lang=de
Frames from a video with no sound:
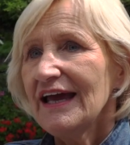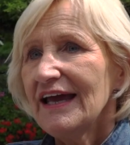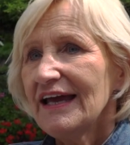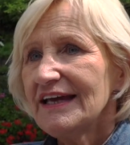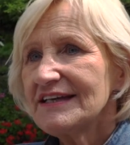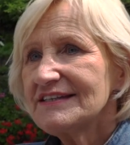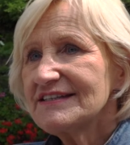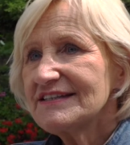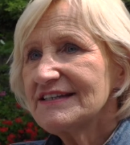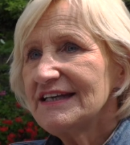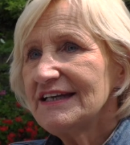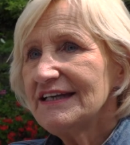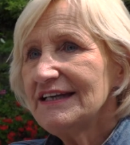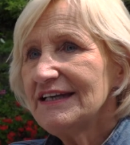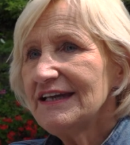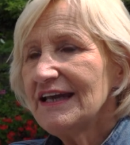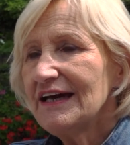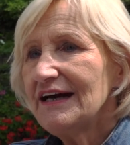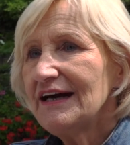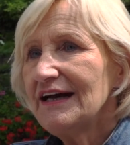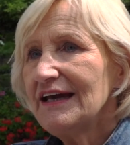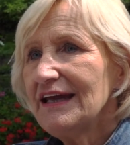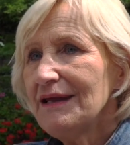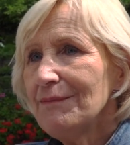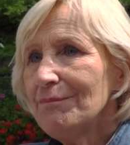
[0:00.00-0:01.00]
es sind
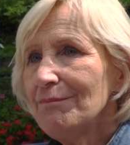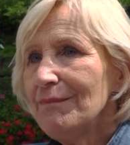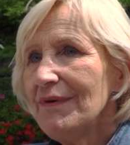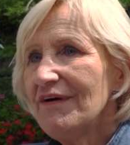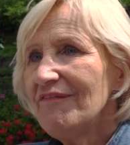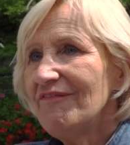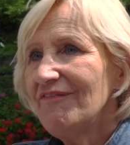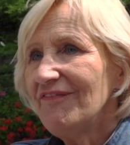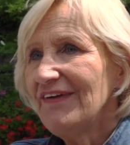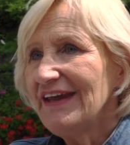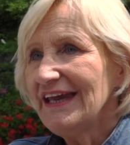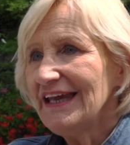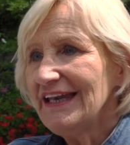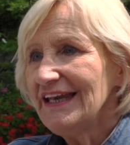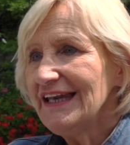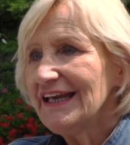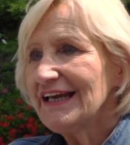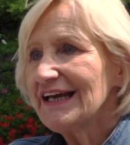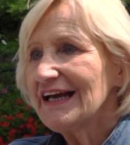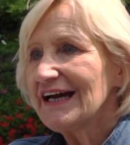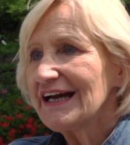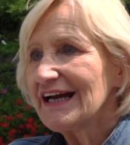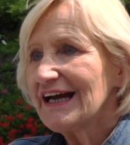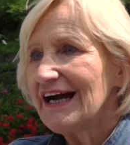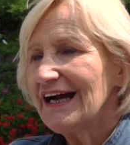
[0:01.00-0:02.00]
ja immer
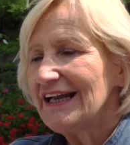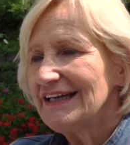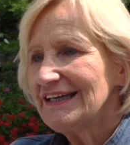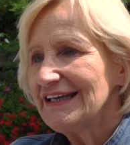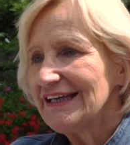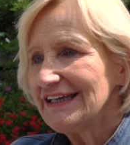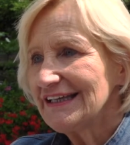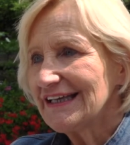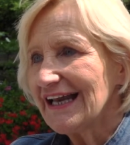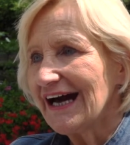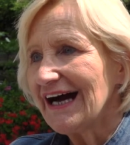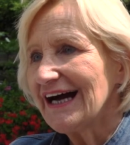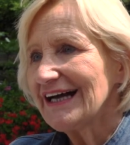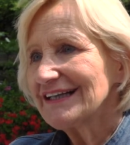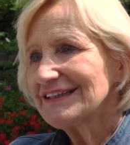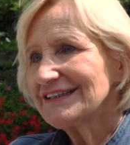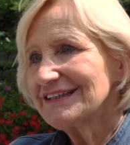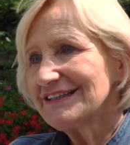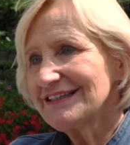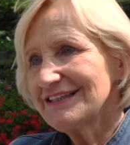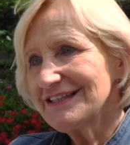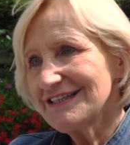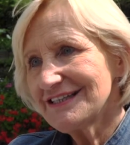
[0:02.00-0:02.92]
weniger Kandidaten,